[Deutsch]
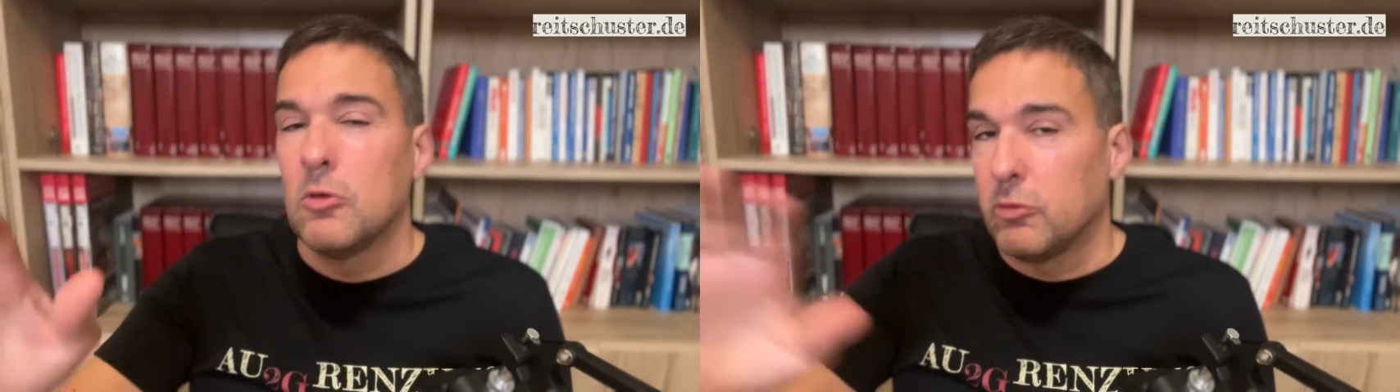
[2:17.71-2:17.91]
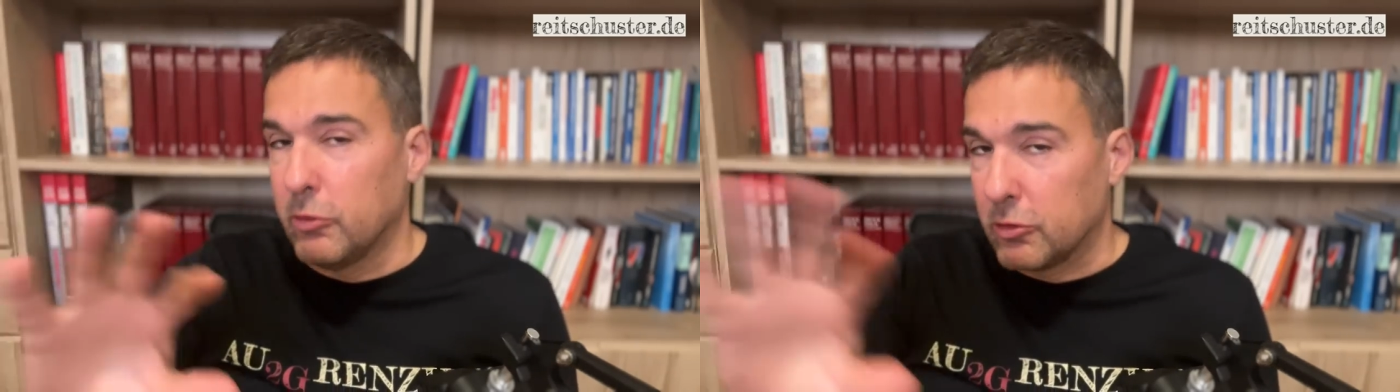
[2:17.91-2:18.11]

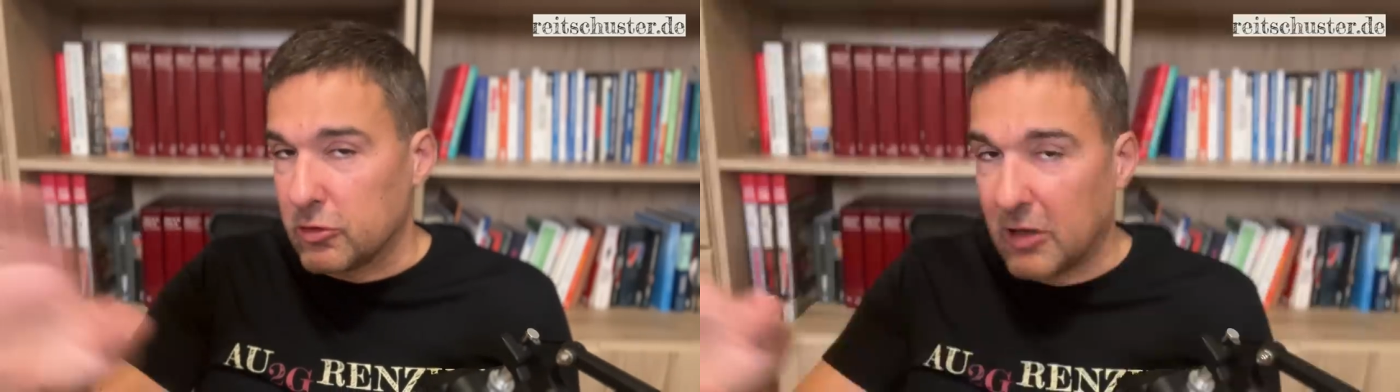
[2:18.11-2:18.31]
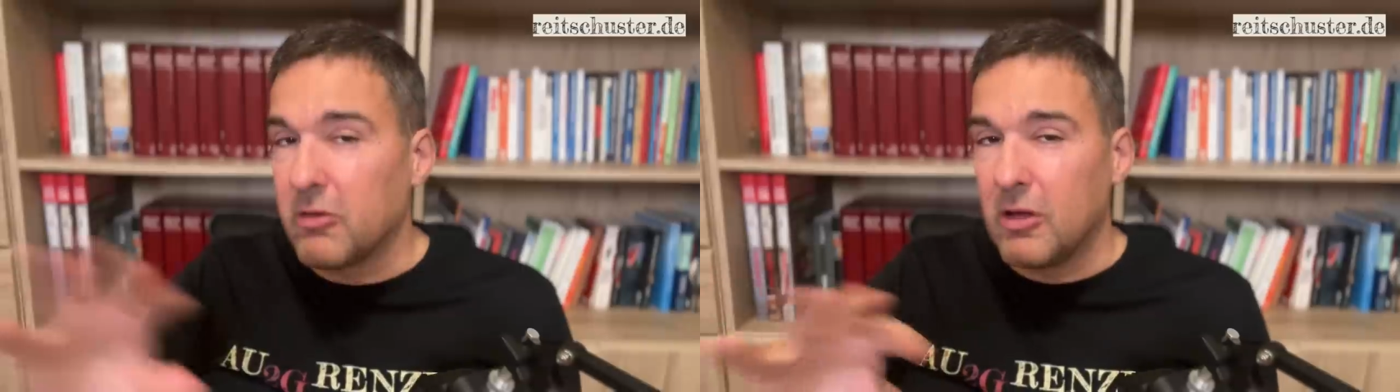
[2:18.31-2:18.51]
die
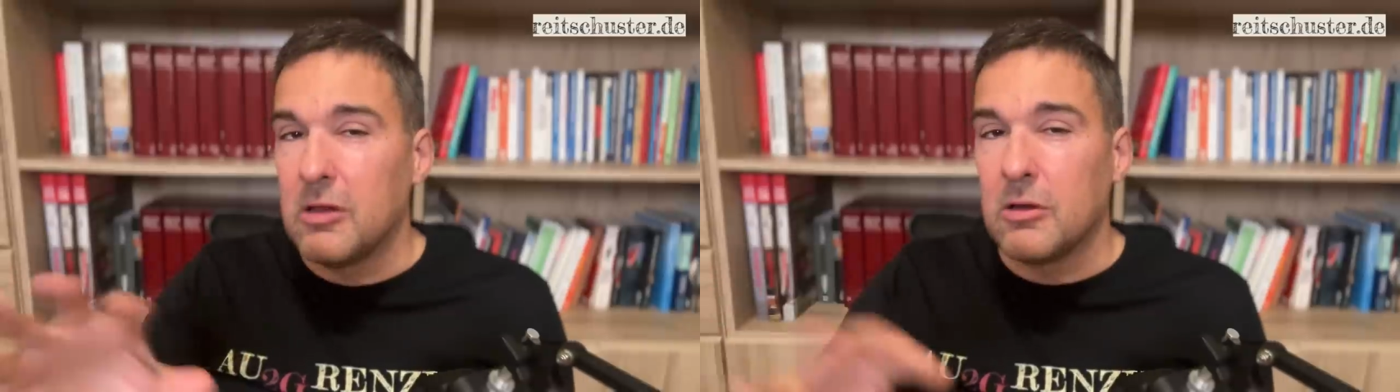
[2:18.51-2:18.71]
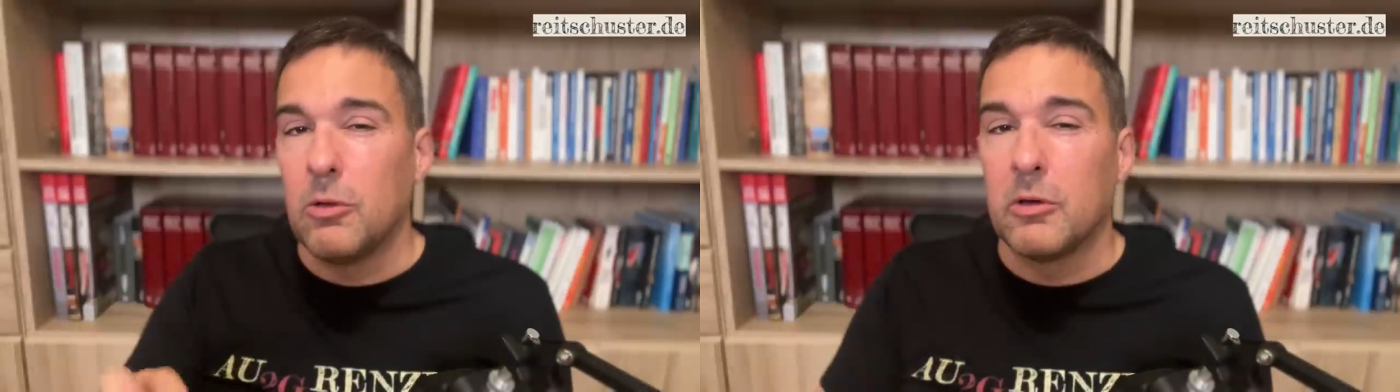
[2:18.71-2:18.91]
Staatsgeld
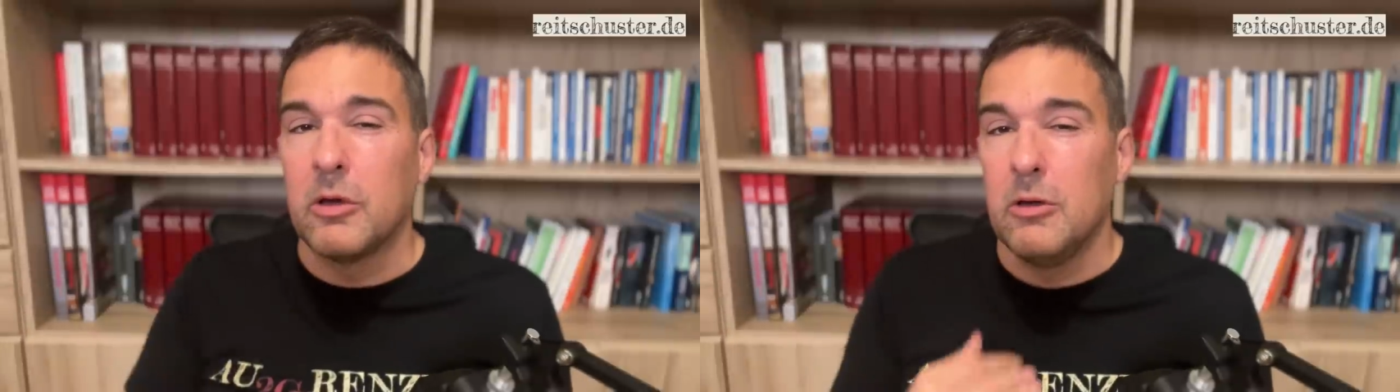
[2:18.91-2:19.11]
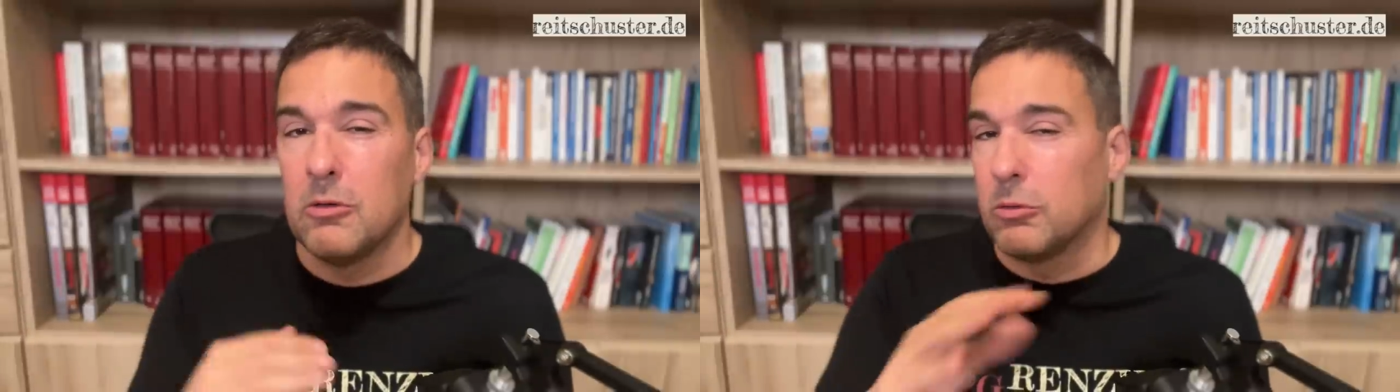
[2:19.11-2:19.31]
auch
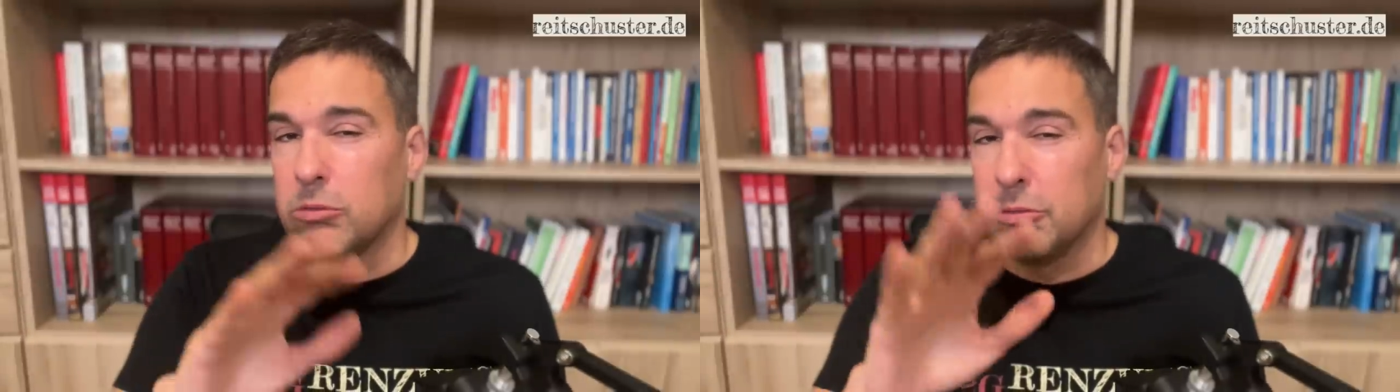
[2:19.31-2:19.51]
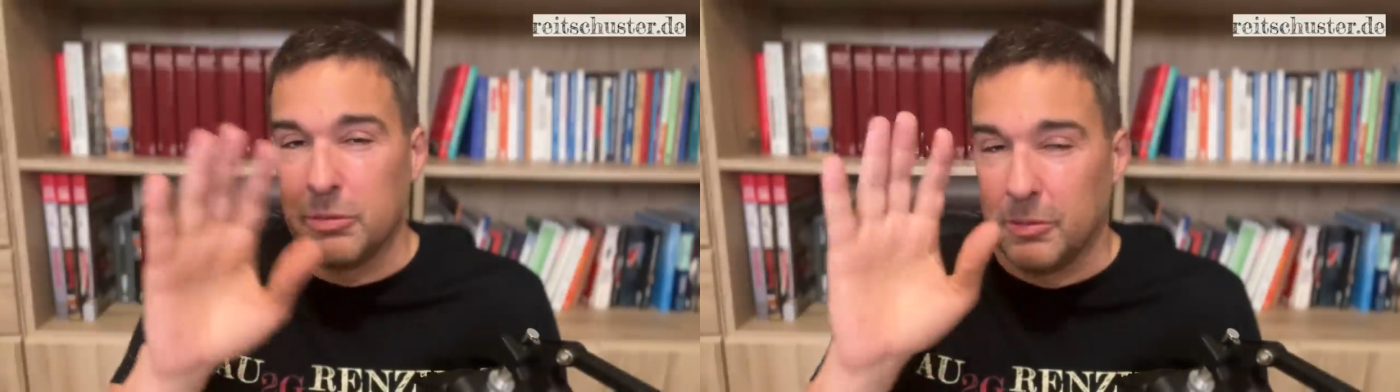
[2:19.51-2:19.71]
kriegen, das,
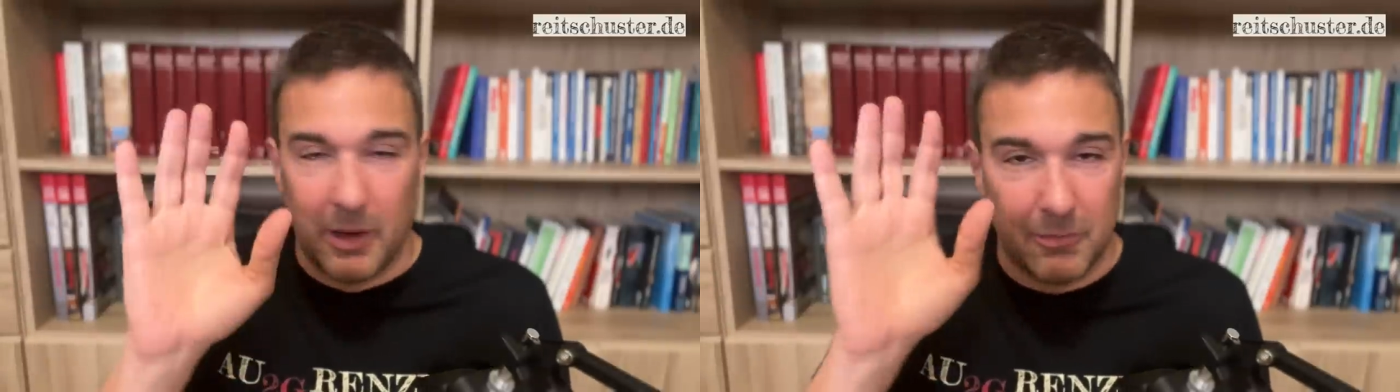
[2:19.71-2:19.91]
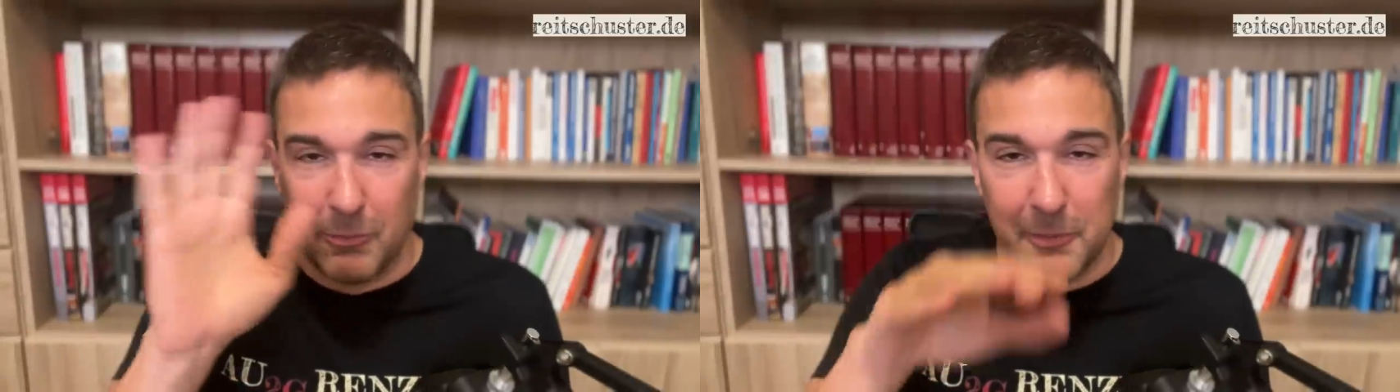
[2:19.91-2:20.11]
ja,
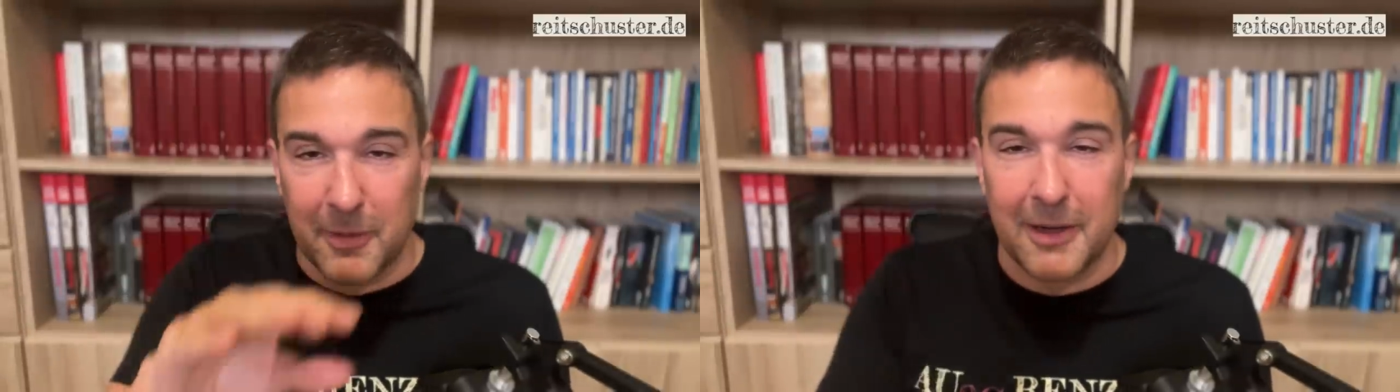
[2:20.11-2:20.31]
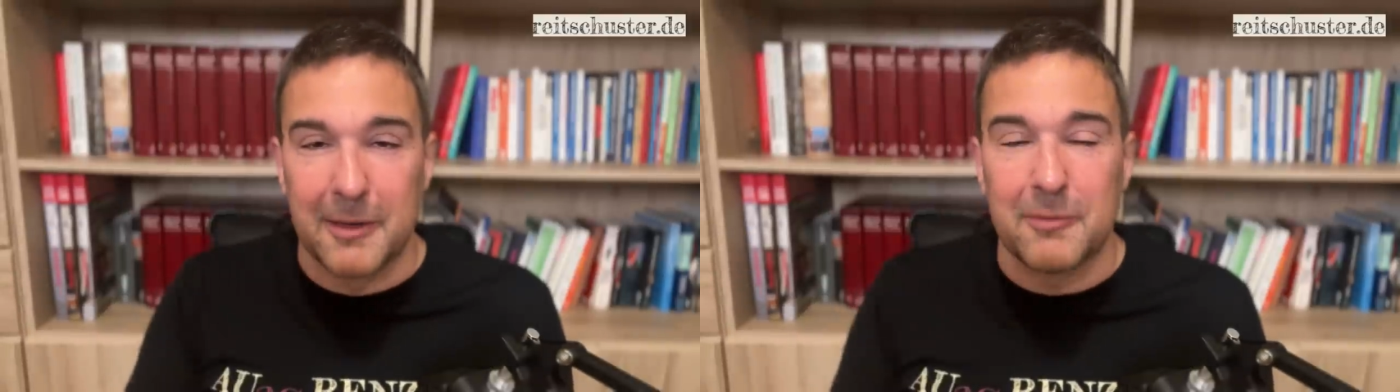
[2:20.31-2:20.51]
wollen wir
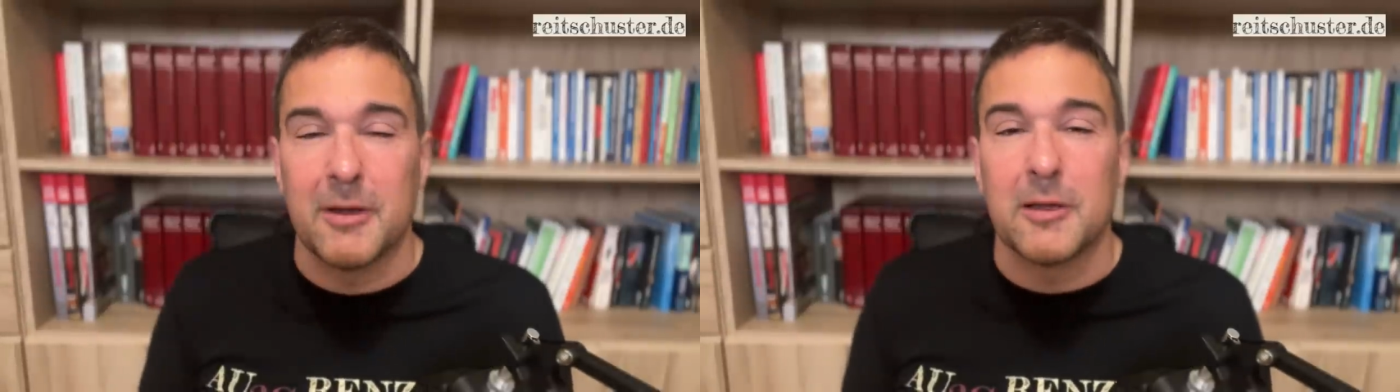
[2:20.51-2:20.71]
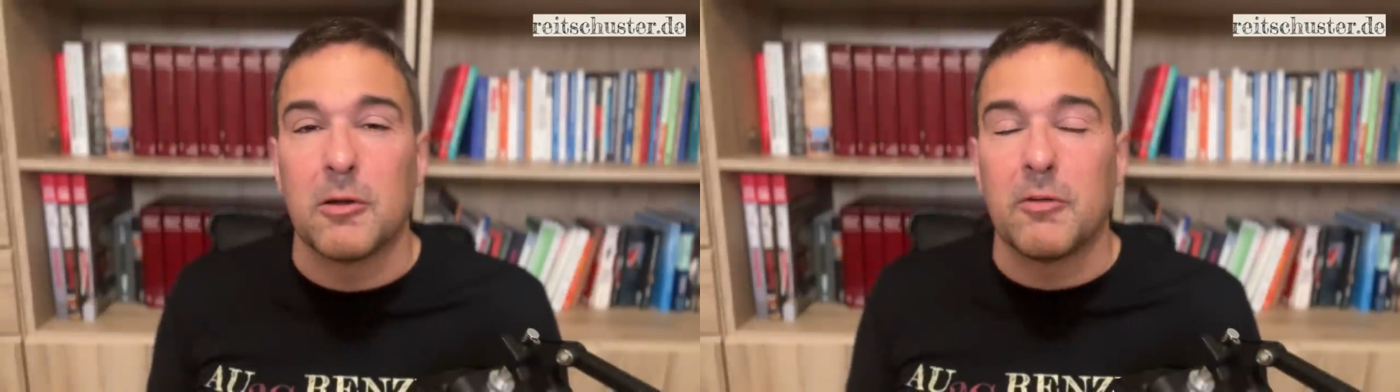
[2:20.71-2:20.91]
gar nicht weiter
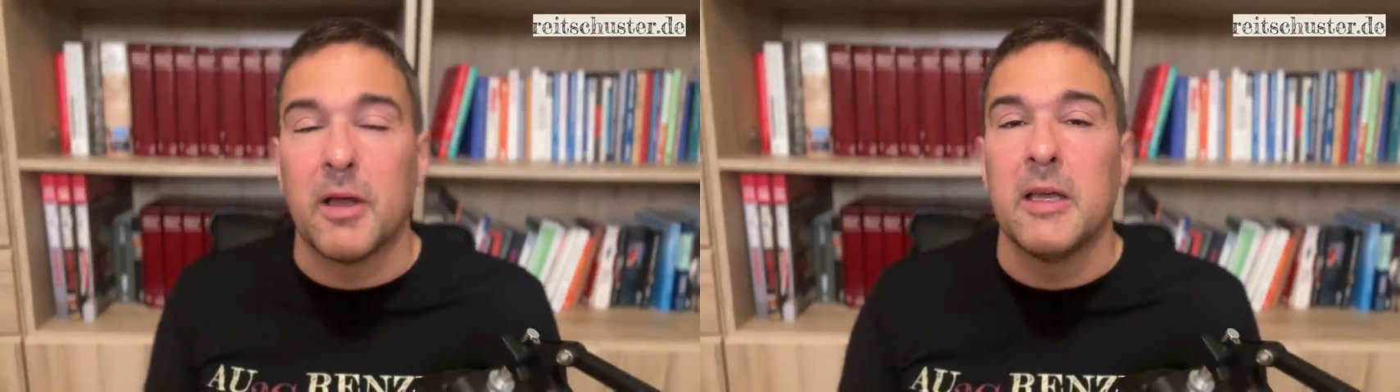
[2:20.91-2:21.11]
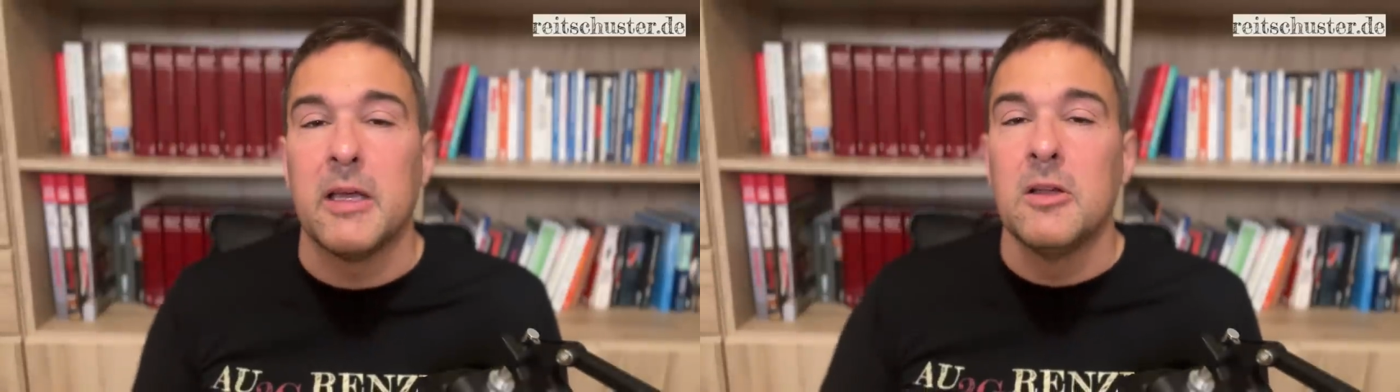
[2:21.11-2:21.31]
darauf
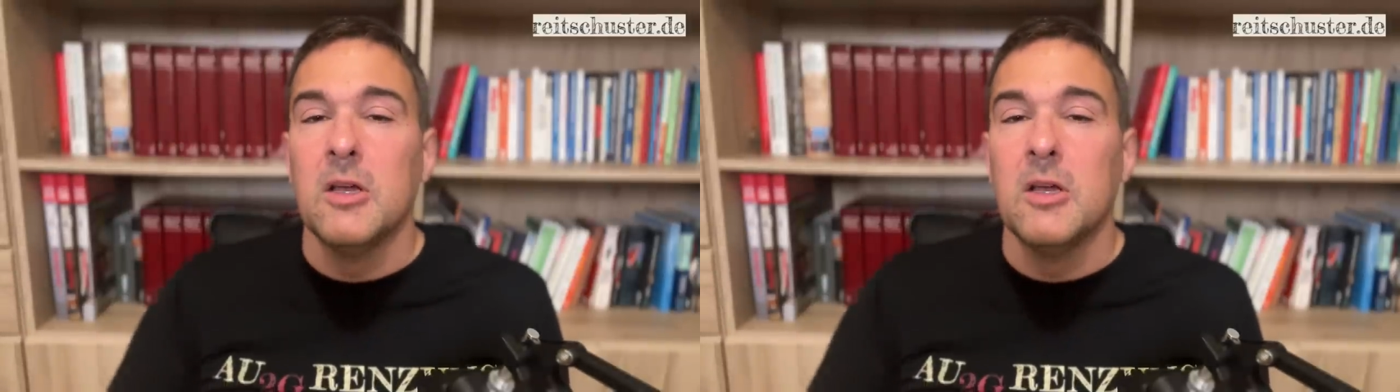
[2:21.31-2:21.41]
eingehen,